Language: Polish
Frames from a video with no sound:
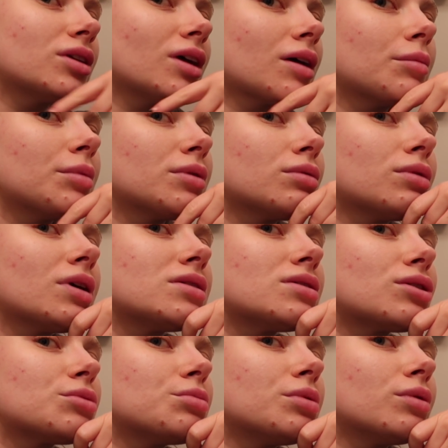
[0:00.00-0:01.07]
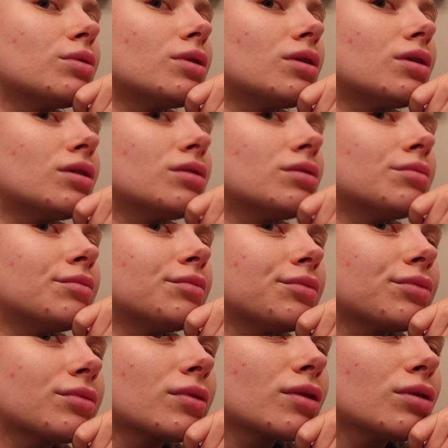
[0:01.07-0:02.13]
jakby tutaj coś było
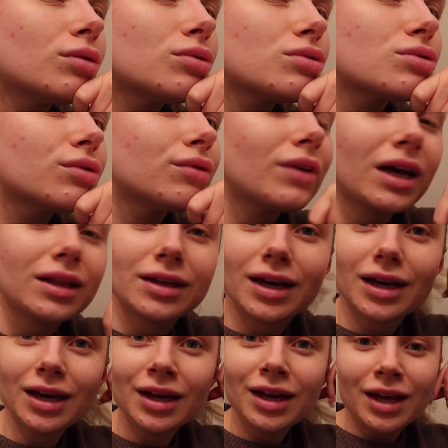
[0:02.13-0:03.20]
usuwane,